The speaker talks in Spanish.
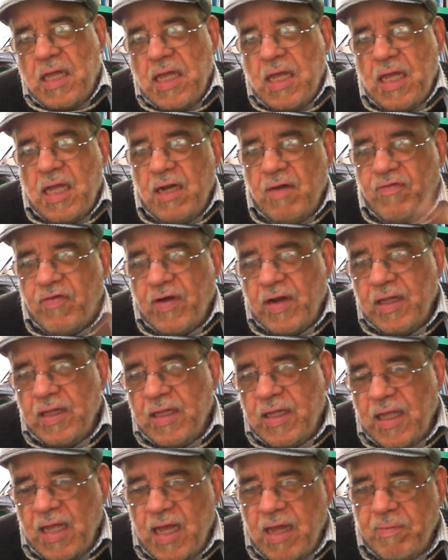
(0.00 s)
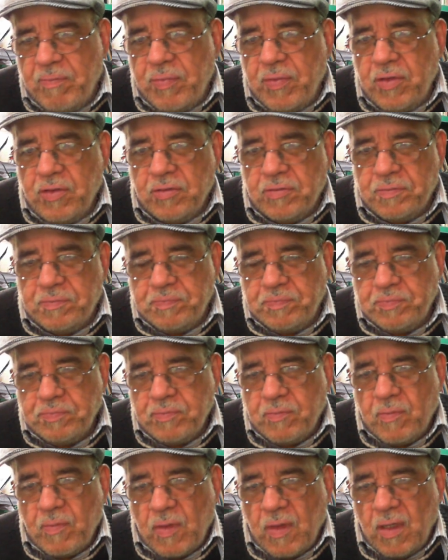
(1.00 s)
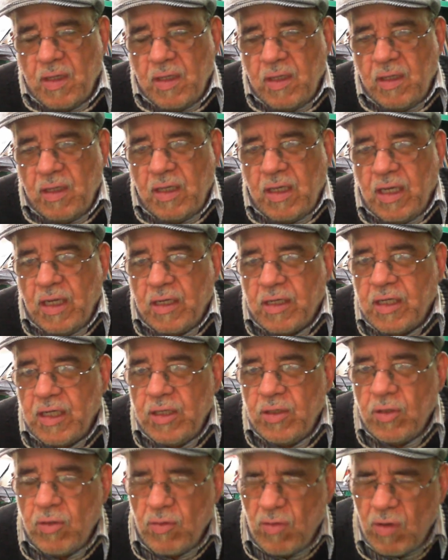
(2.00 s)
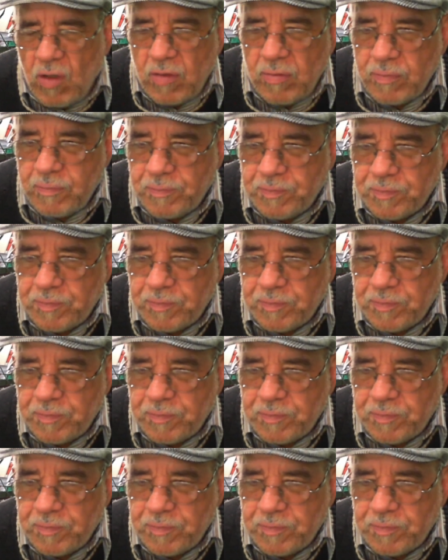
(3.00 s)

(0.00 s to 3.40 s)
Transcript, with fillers: El Frente Amplio, que renovó,